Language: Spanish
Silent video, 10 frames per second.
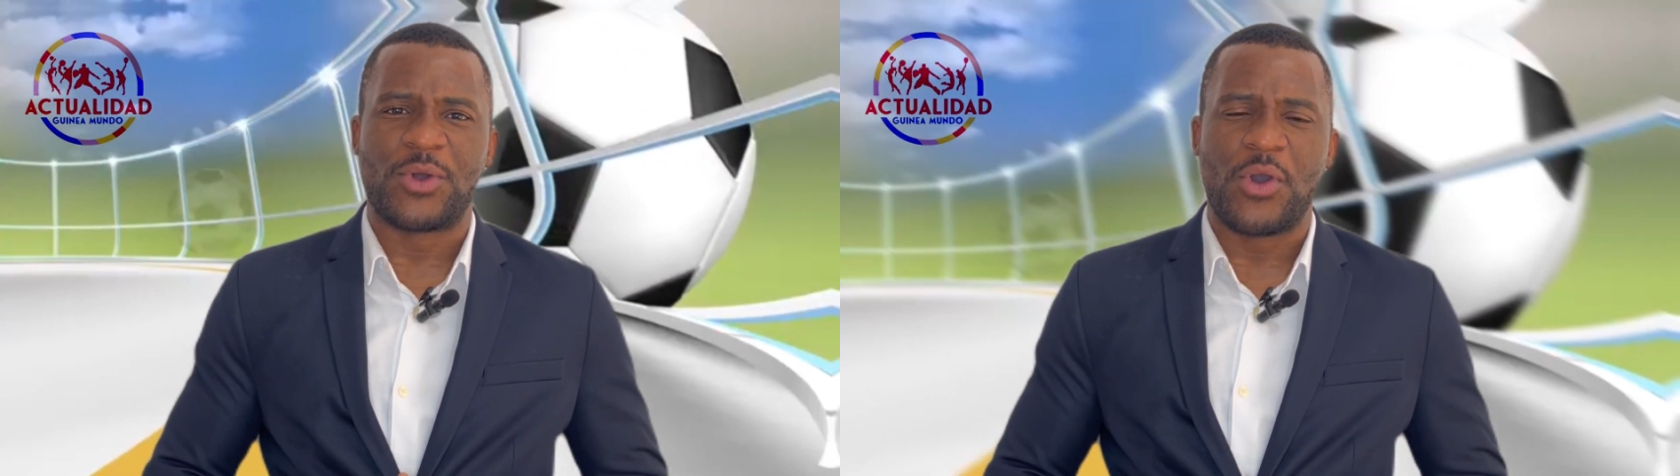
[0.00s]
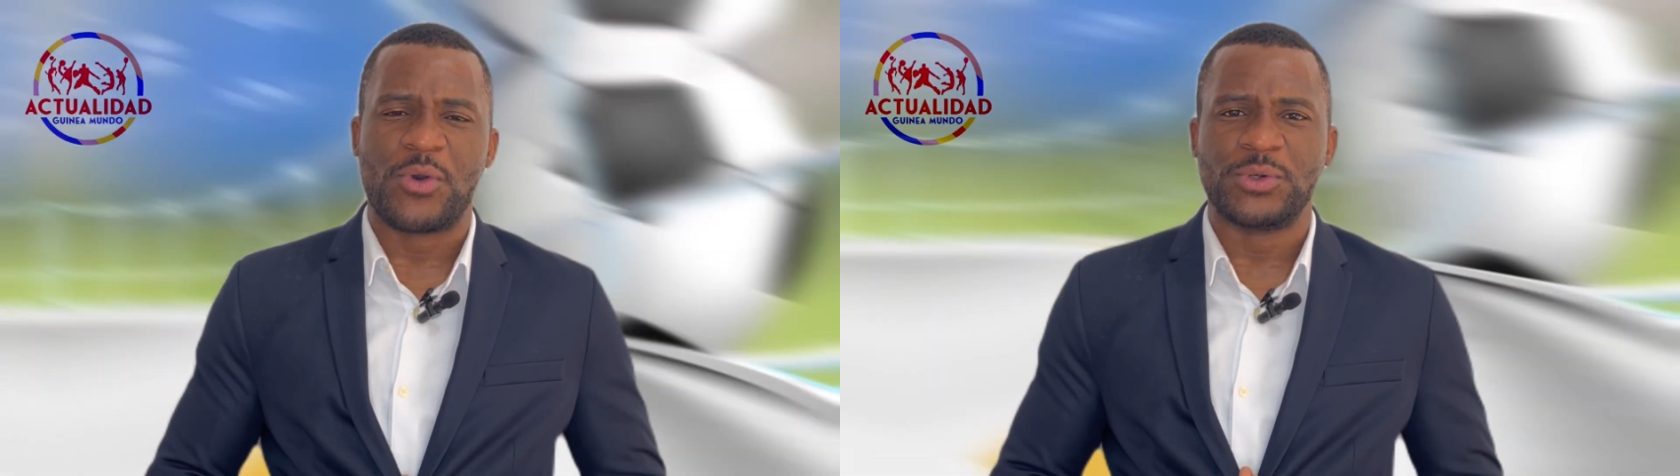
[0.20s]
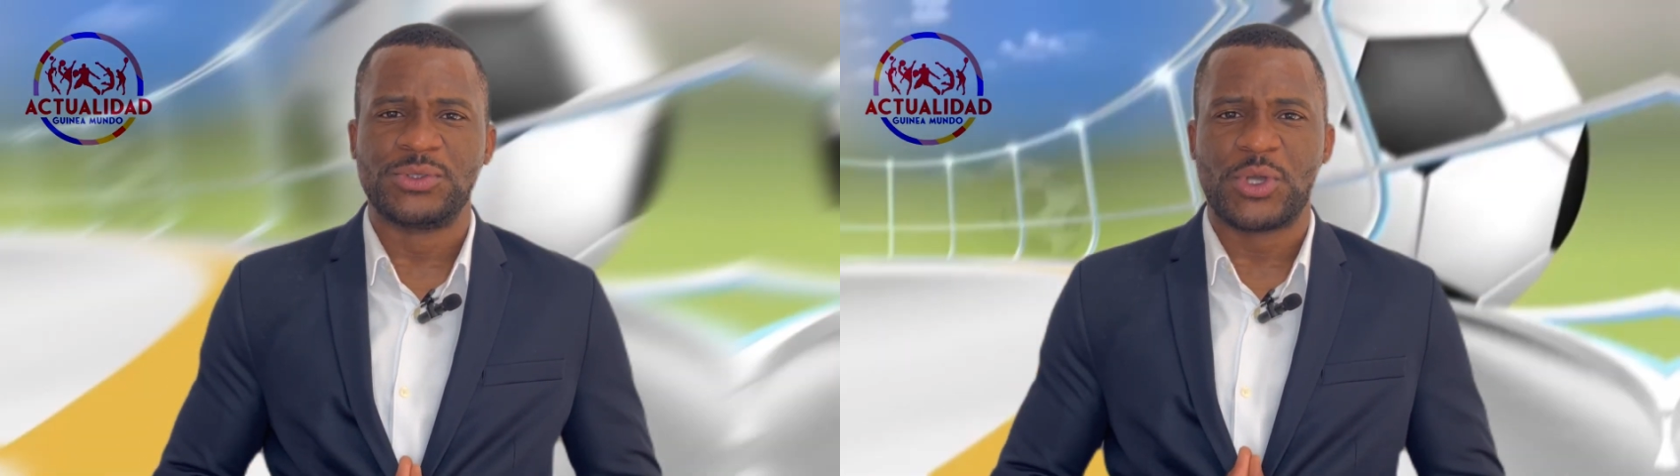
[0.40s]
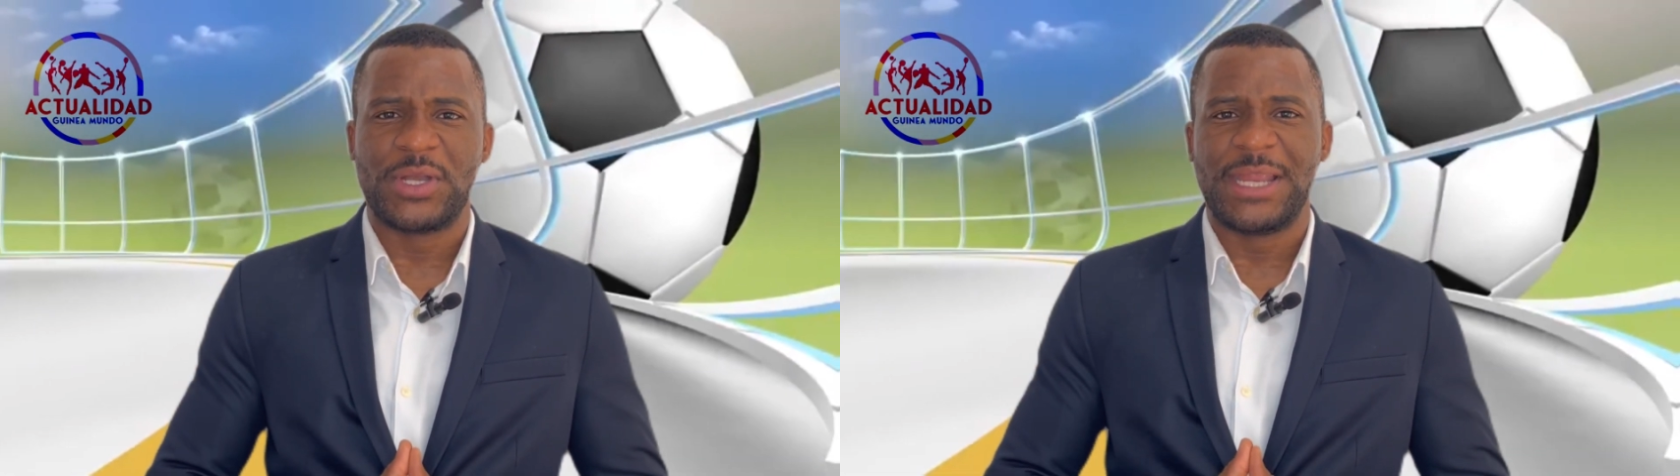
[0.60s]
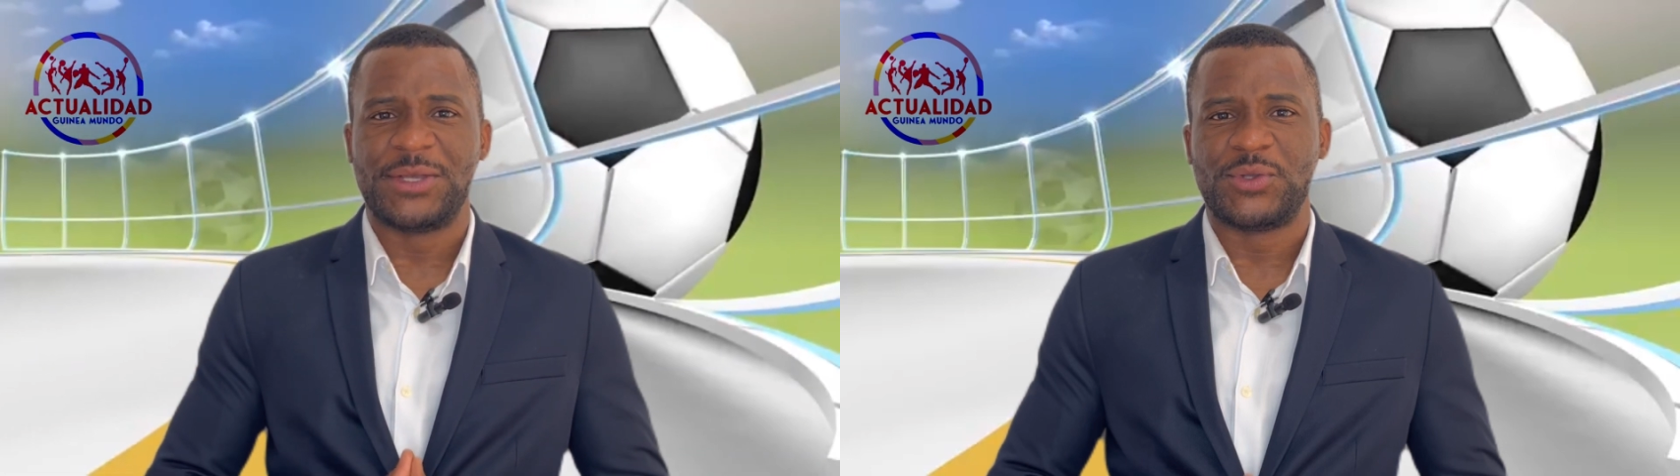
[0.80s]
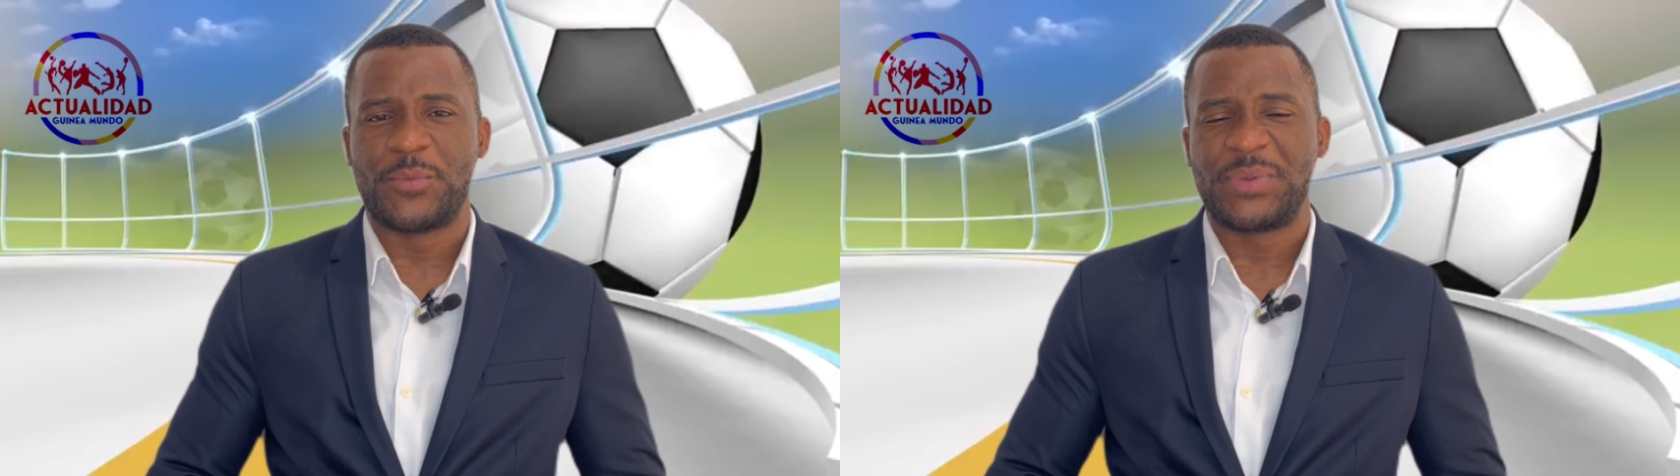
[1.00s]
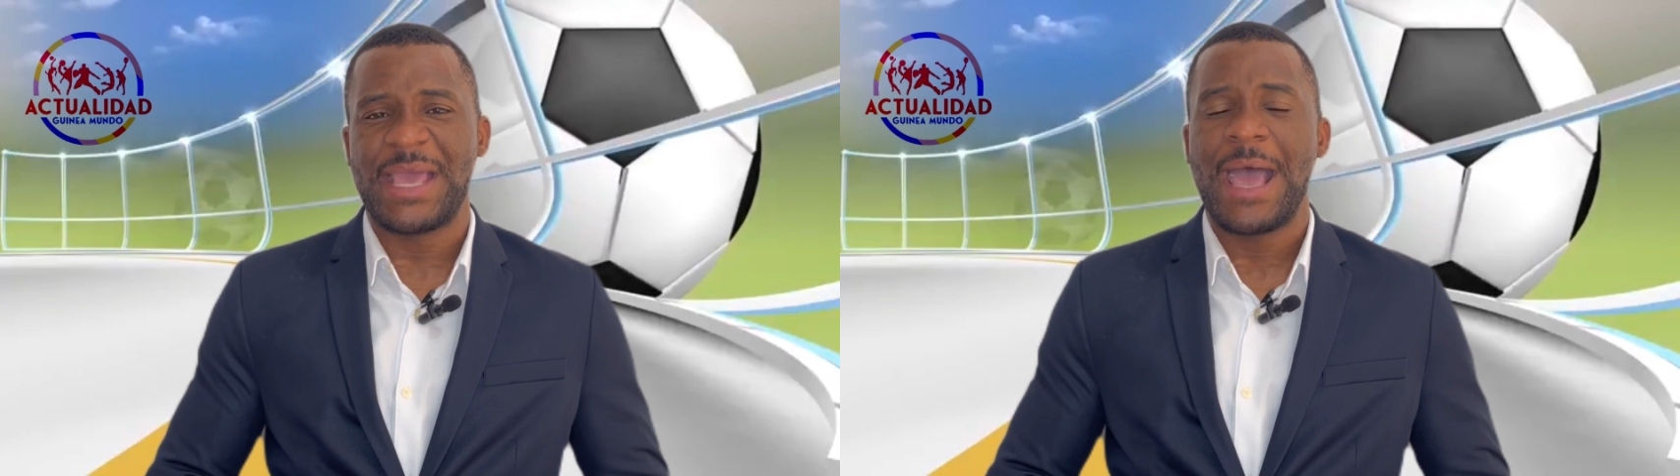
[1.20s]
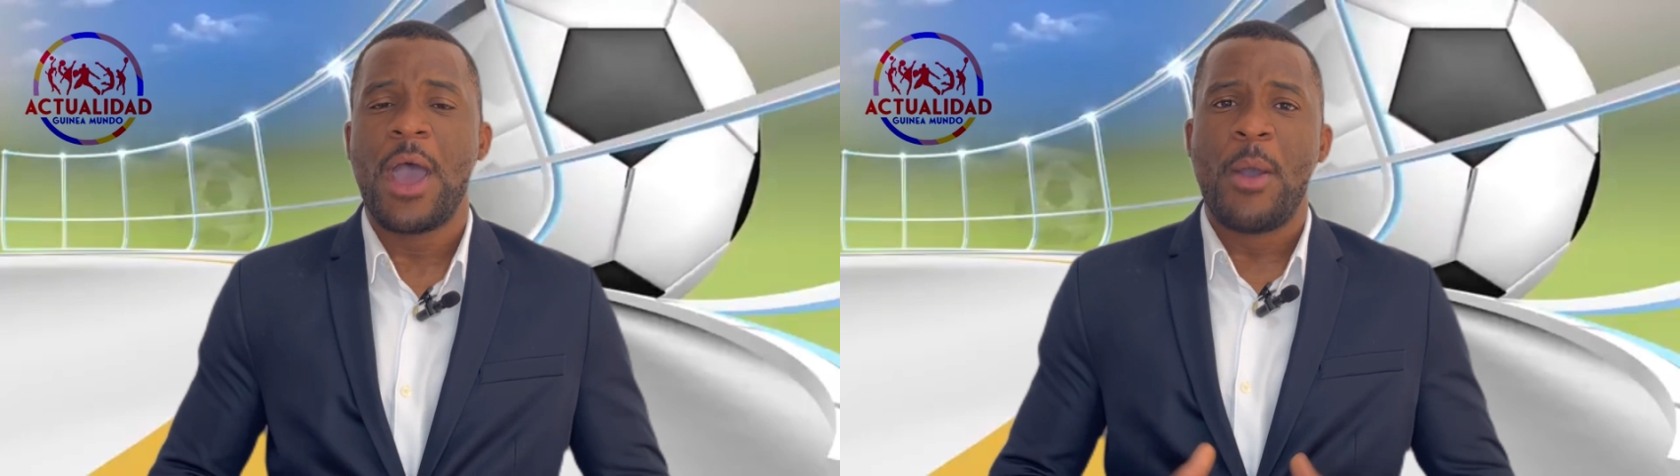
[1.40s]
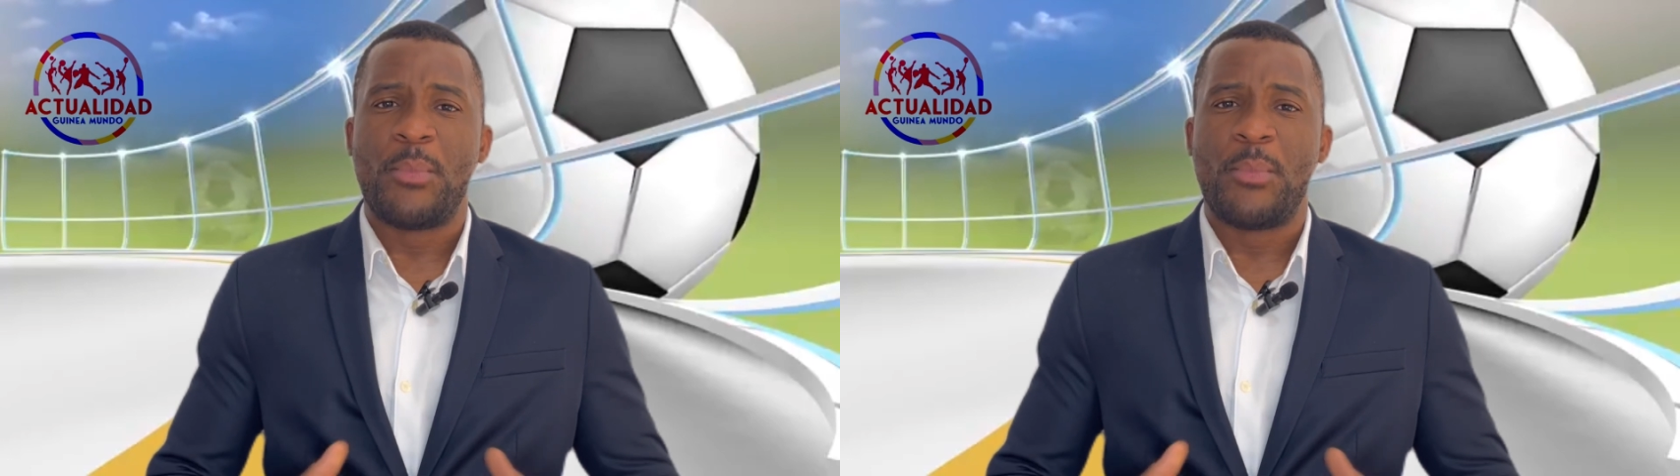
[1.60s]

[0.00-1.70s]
conjunto de Etiopía